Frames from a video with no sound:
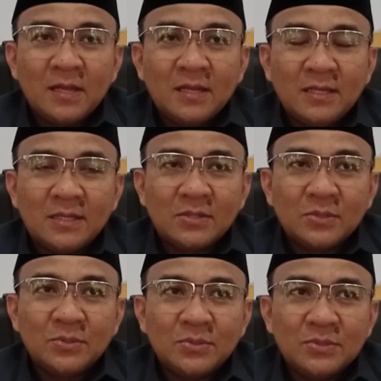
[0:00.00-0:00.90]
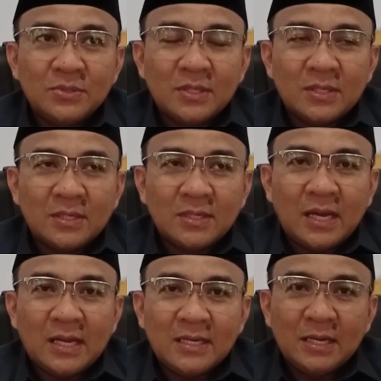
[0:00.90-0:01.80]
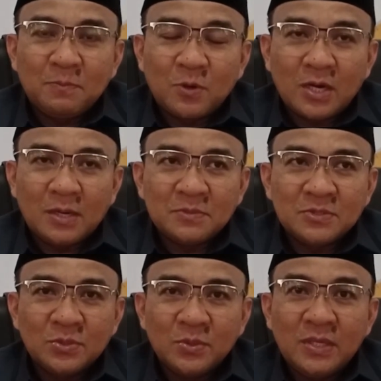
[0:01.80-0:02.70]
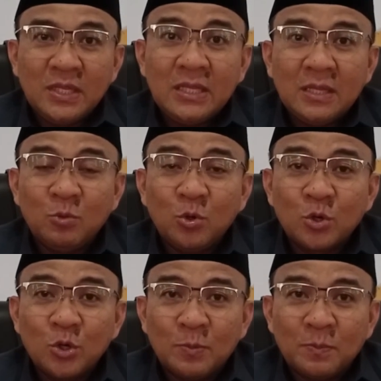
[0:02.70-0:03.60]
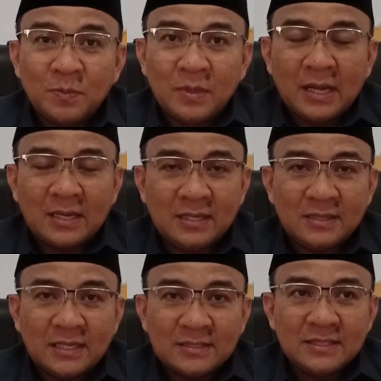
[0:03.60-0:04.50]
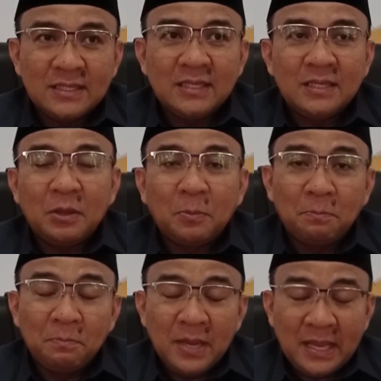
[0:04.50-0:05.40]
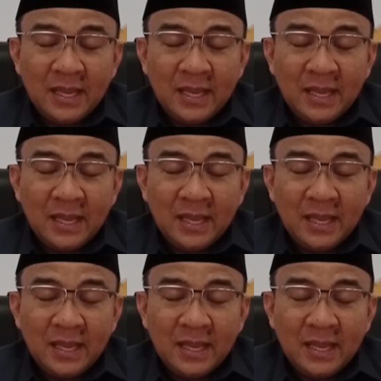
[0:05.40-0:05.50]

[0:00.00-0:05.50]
itu eh, ada program studi ilmu hukum akreditasi B